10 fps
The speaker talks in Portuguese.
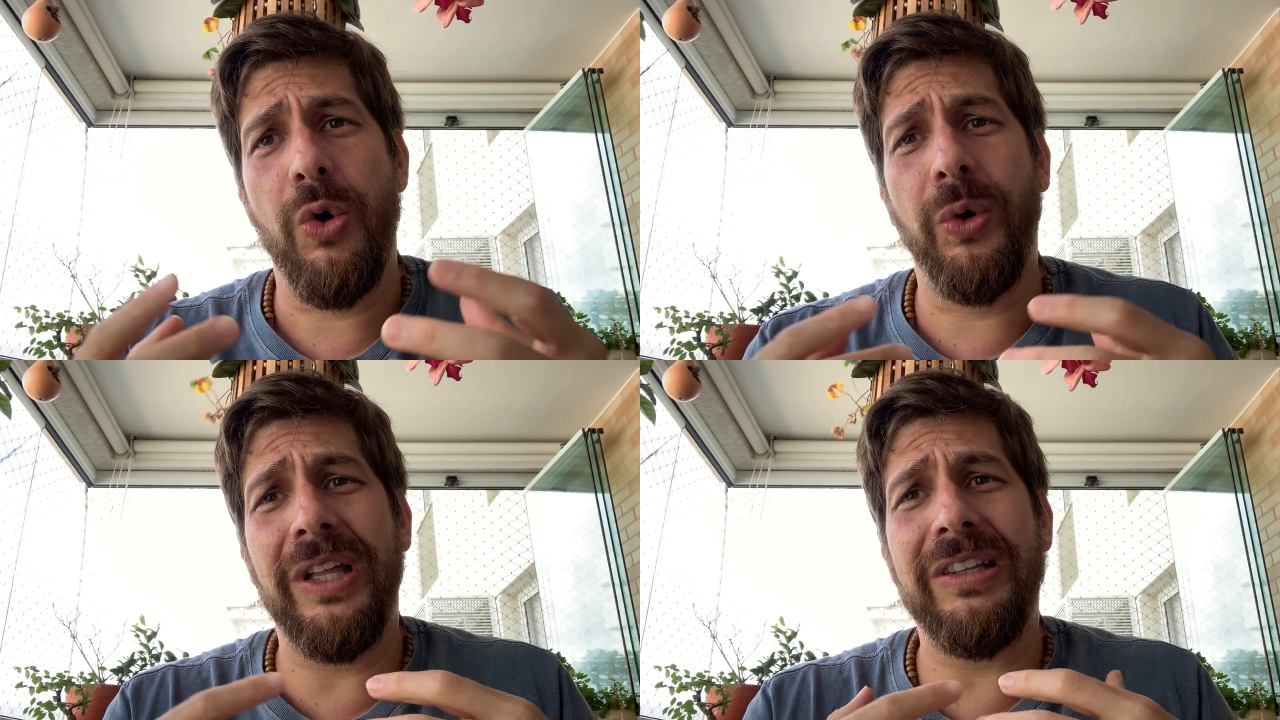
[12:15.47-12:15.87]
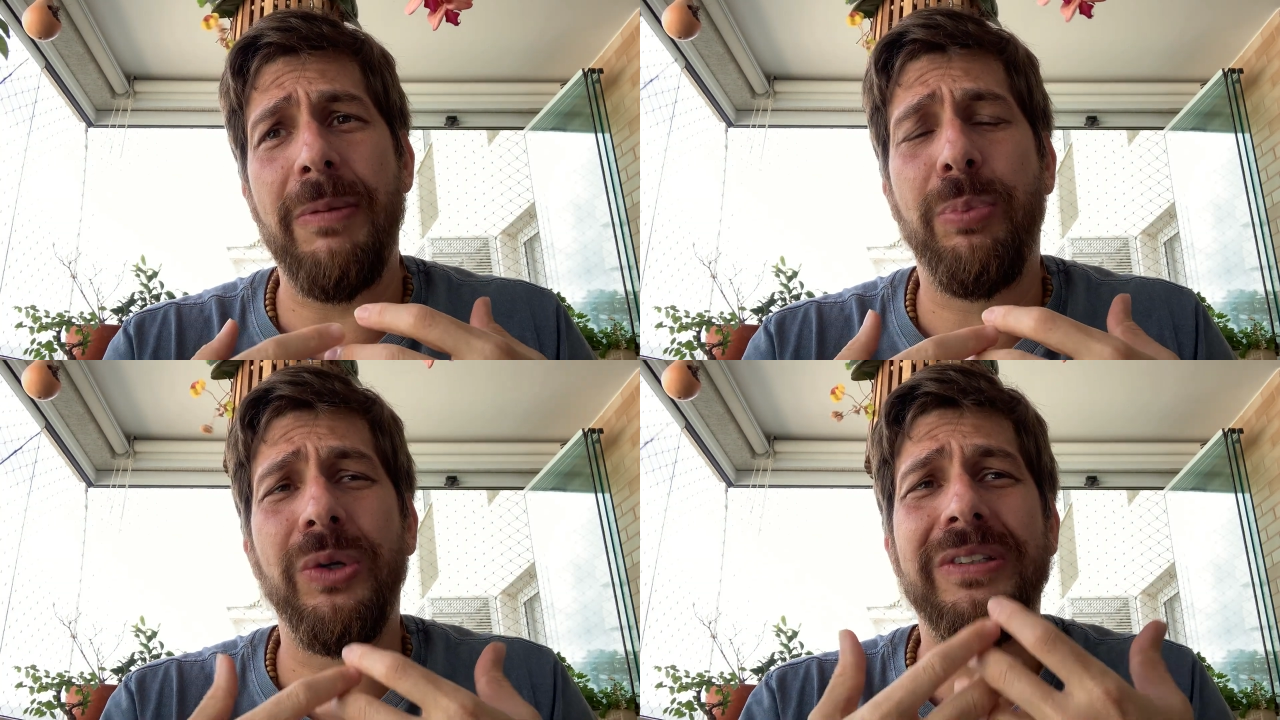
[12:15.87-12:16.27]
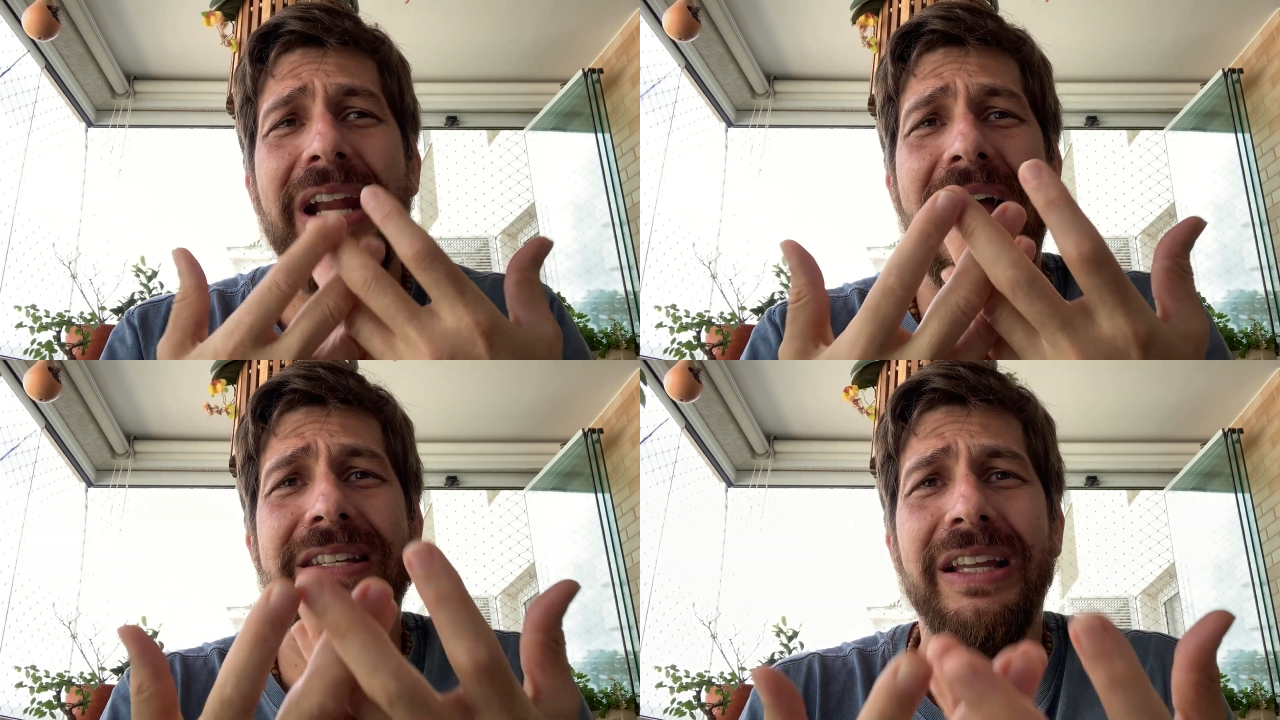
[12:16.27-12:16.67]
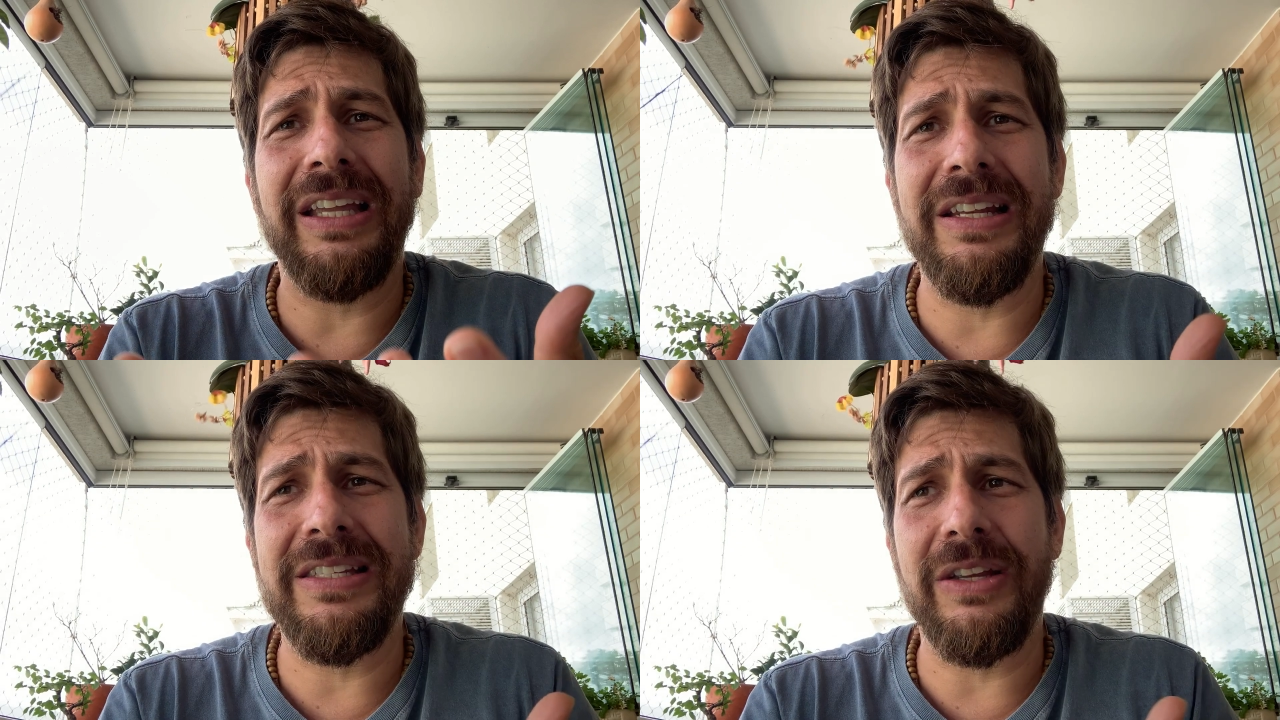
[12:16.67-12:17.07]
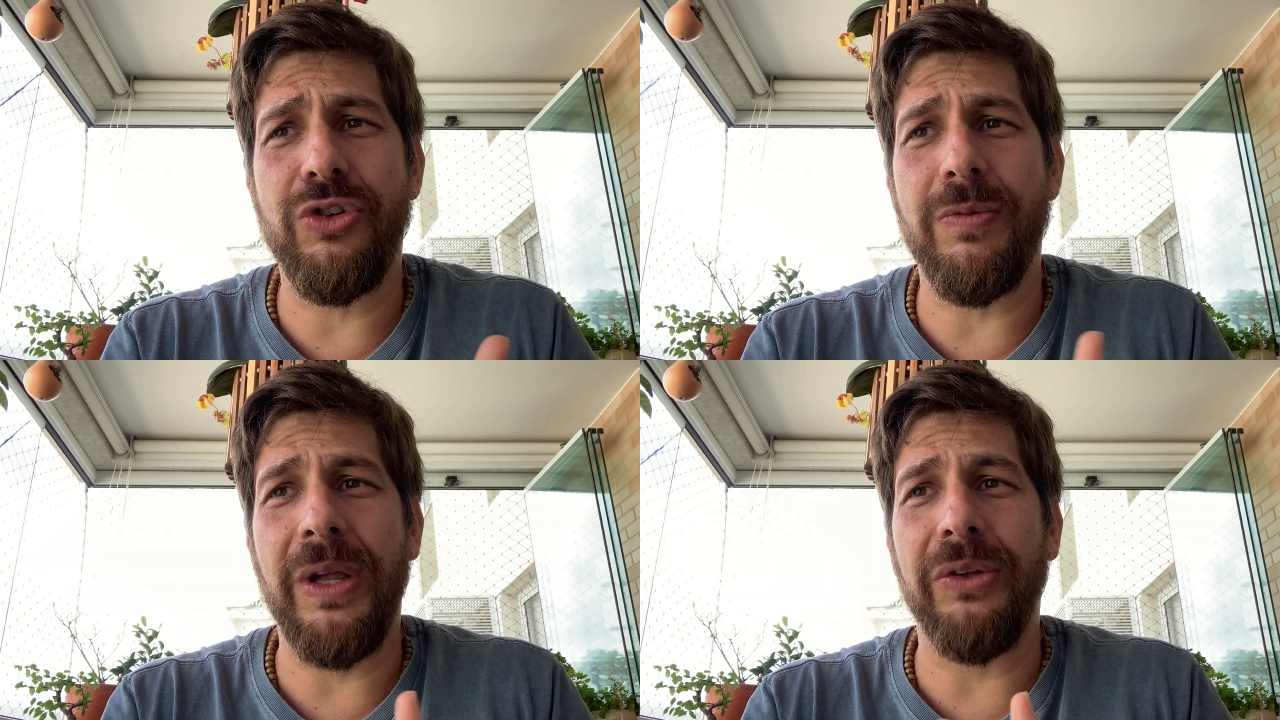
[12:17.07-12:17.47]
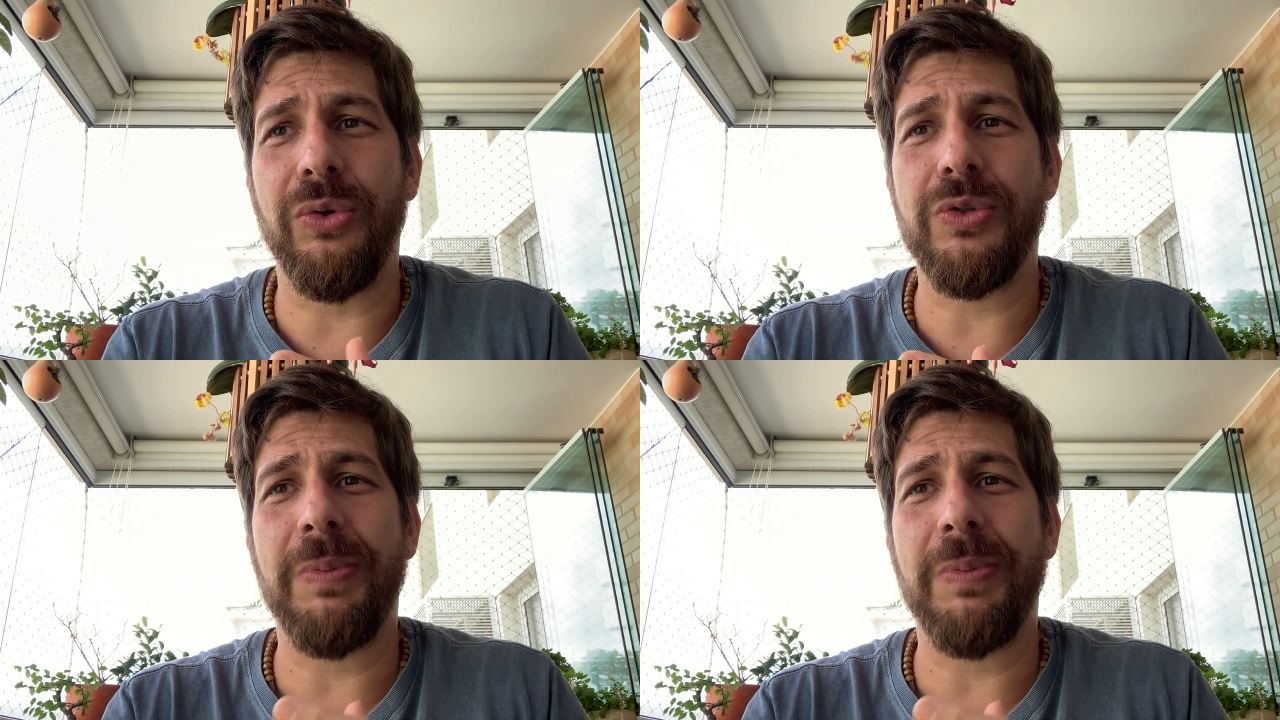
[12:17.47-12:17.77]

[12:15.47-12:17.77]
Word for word: o que tem por trás daqueles sentimentos,